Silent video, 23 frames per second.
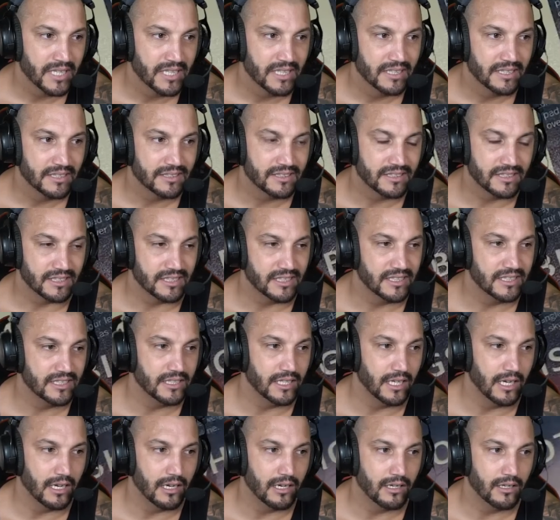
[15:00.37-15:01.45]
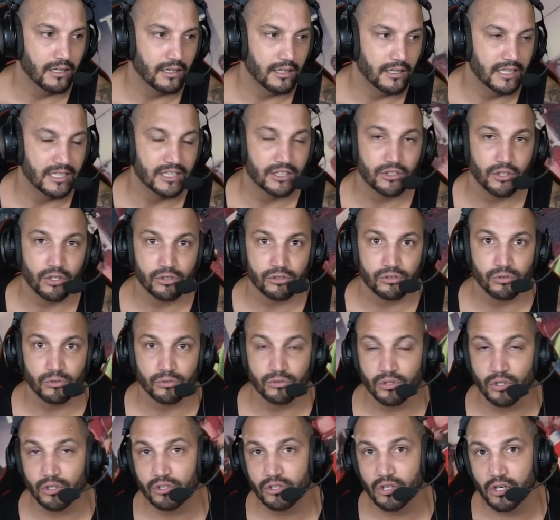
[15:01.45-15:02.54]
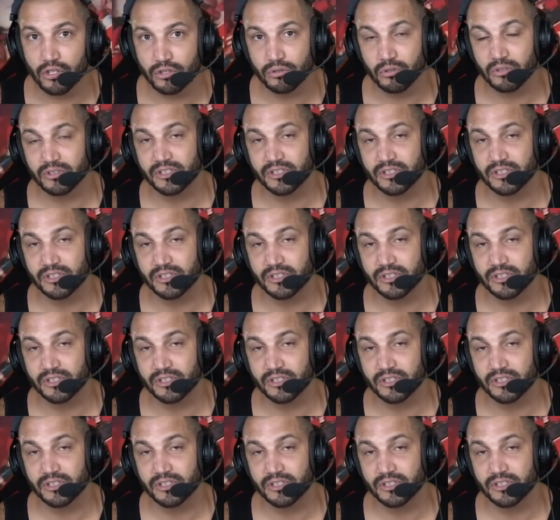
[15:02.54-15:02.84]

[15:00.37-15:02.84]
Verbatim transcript: si les gens sont encore sur